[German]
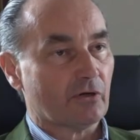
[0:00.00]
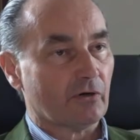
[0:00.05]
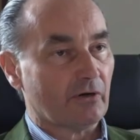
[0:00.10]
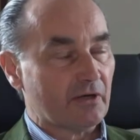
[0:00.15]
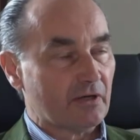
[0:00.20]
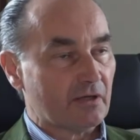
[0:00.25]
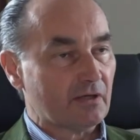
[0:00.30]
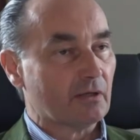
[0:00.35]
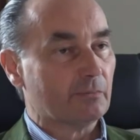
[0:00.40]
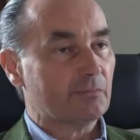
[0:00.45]

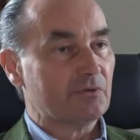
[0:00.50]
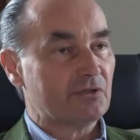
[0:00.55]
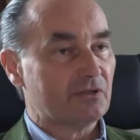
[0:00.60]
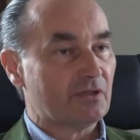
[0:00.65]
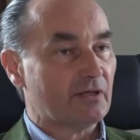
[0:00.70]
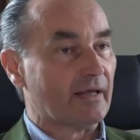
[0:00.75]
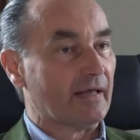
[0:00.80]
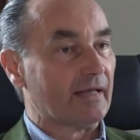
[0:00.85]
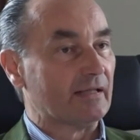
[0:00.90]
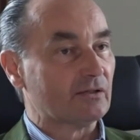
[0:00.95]
Heurigen, habe ich
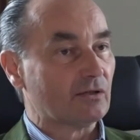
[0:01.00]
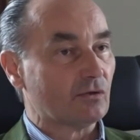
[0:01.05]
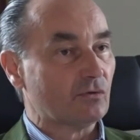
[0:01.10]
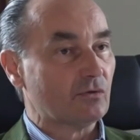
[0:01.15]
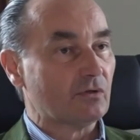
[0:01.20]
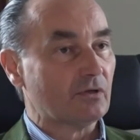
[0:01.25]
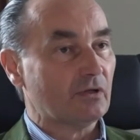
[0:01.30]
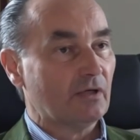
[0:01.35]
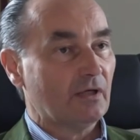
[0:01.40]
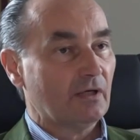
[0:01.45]
den
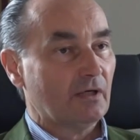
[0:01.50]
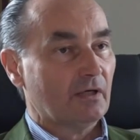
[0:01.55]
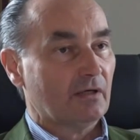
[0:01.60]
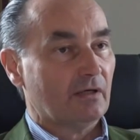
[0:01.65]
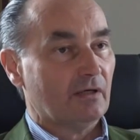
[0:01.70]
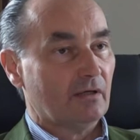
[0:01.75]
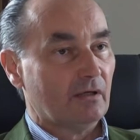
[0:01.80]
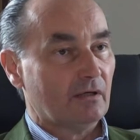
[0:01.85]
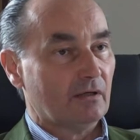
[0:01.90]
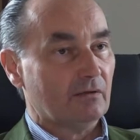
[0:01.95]
Eindruck,
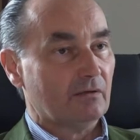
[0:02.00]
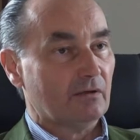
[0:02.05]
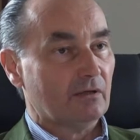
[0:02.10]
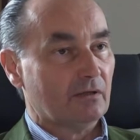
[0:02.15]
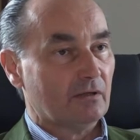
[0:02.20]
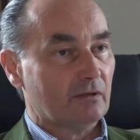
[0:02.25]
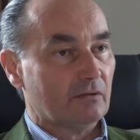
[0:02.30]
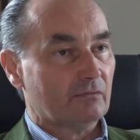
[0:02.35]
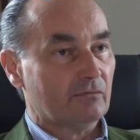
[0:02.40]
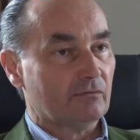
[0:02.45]

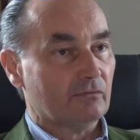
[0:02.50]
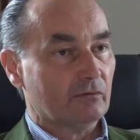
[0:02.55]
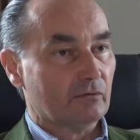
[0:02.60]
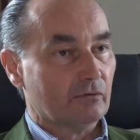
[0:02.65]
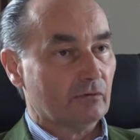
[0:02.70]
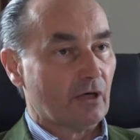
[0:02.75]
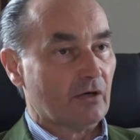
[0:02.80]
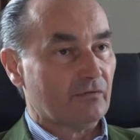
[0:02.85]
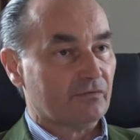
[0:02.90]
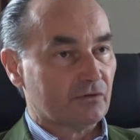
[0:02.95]

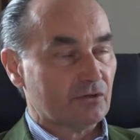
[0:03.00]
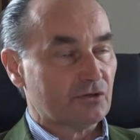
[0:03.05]
läuft